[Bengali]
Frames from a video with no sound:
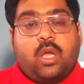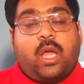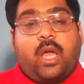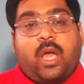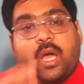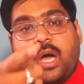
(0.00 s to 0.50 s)

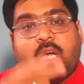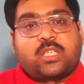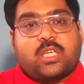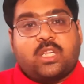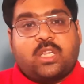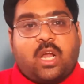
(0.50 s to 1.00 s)
হ্যাঁ
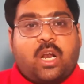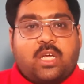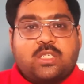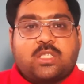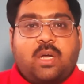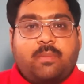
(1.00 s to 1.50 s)
আজকে তার
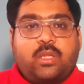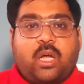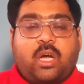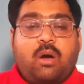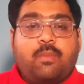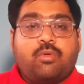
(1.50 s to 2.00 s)
রাস্তা আমি
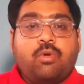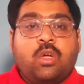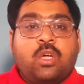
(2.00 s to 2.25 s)
দেখাবো